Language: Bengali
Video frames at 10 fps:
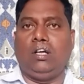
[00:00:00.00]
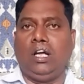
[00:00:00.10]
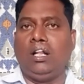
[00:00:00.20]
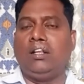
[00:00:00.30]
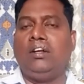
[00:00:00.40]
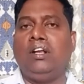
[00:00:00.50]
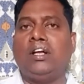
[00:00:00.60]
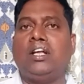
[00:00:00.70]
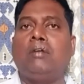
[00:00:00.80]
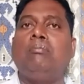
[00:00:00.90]
হেলথ
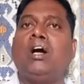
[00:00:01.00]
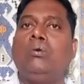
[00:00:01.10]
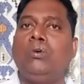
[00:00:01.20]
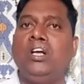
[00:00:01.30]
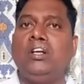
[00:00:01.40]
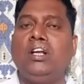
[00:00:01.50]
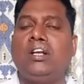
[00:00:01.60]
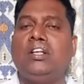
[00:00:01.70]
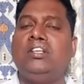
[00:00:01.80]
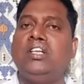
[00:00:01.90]
রিলেটেড বা কুকিং
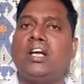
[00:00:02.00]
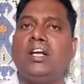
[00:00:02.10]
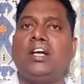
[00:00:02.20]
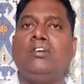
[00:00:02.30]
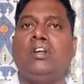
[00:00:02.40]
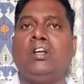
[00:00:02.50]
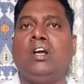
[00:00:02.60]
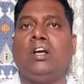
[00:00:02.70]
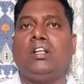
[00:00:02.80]
রিলেটেড যে ক্যাটাগরির